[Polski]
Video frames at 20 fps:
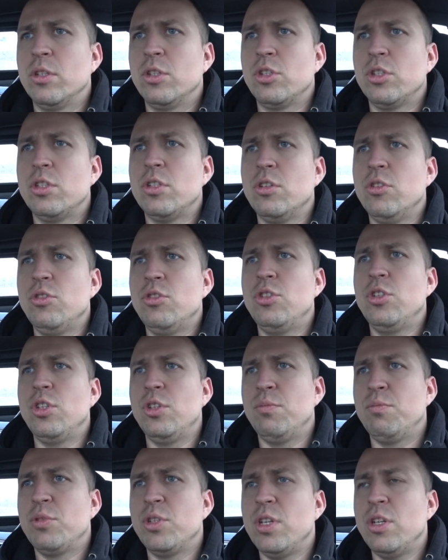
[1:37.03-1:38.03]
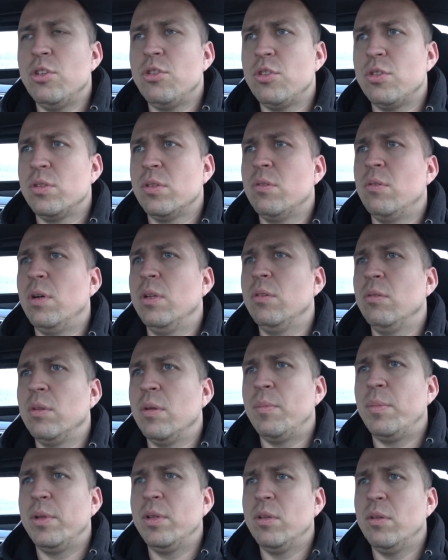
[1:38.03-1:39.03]
Czy coś gdzieś brzęczy z układu
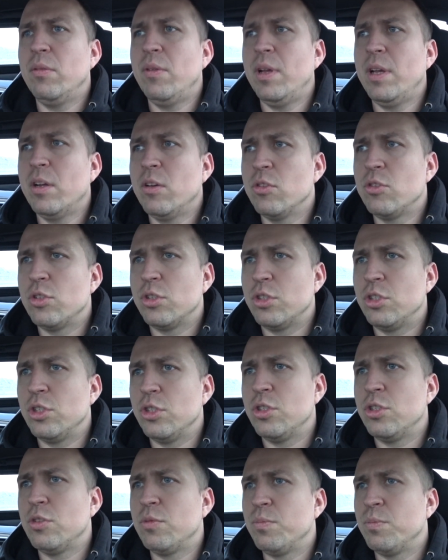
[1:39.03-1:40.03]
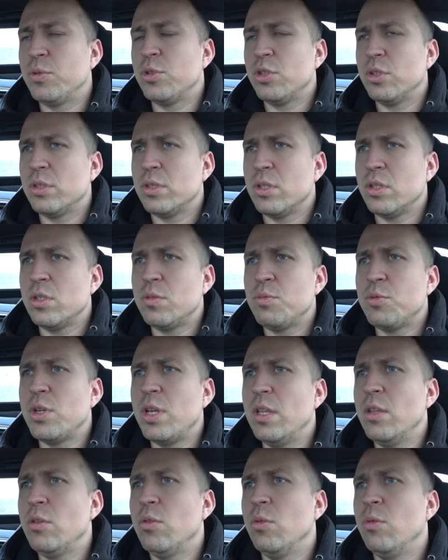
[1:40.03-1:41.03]
napędowego, czy gdzieś przy, ze
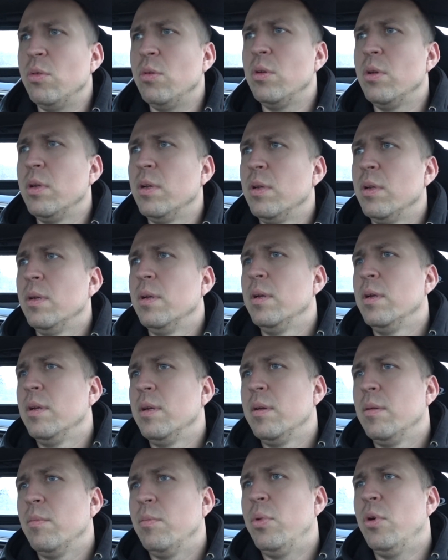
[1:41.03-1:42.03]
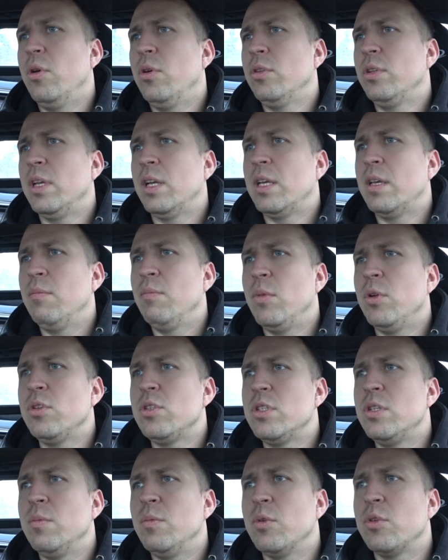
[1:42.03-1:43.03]
sprzętu. Po takim
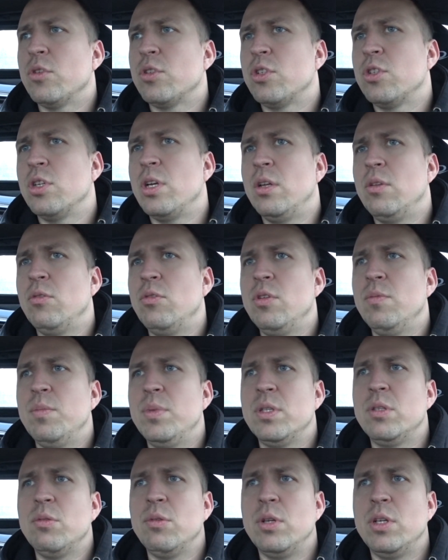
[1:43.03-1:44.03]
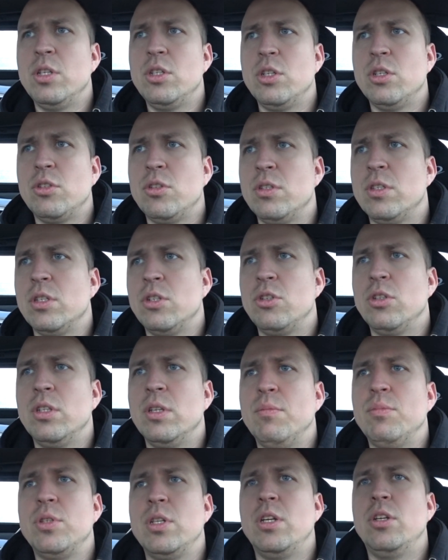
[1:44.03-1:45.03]
mocnym rozgrzaniu niby słychać, że coś
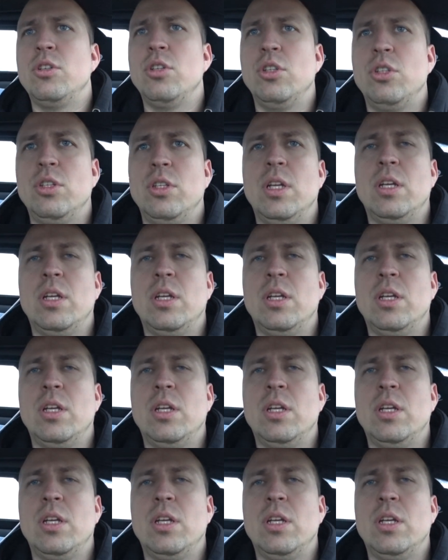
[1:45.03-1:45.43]
zaczyna brzęczeć.